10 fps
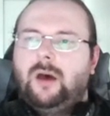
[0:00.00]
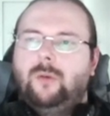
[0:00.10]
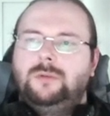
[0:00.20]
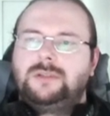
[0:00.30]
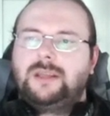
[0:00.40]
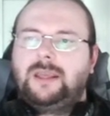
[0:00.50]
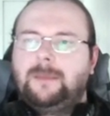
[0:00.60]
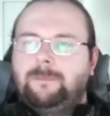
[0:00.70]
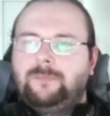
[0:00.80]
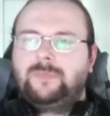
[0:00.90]
und
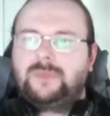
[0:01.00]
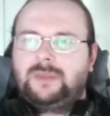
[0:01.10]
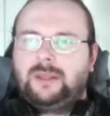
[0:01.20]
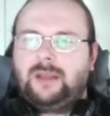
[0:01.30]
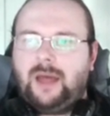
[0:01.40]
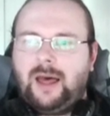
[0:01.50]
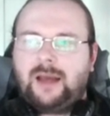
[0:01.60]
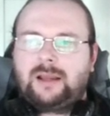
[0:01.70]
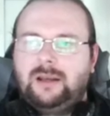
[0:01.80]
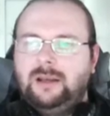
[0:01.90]
eben den
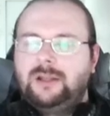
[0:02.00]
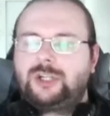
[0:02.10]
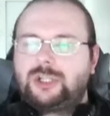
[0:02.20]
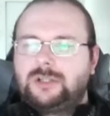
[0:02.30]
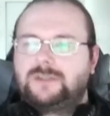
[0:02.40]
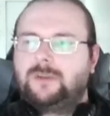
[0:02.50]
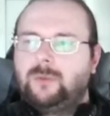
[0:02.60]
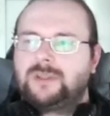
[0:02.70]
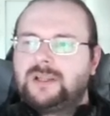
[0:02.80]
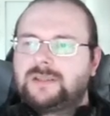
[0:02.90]
Arc Lich
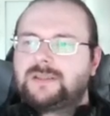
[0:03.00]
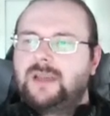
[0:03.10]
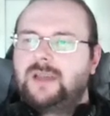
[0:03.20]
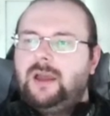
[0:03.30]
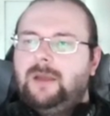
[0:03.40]
Zombie Wizards.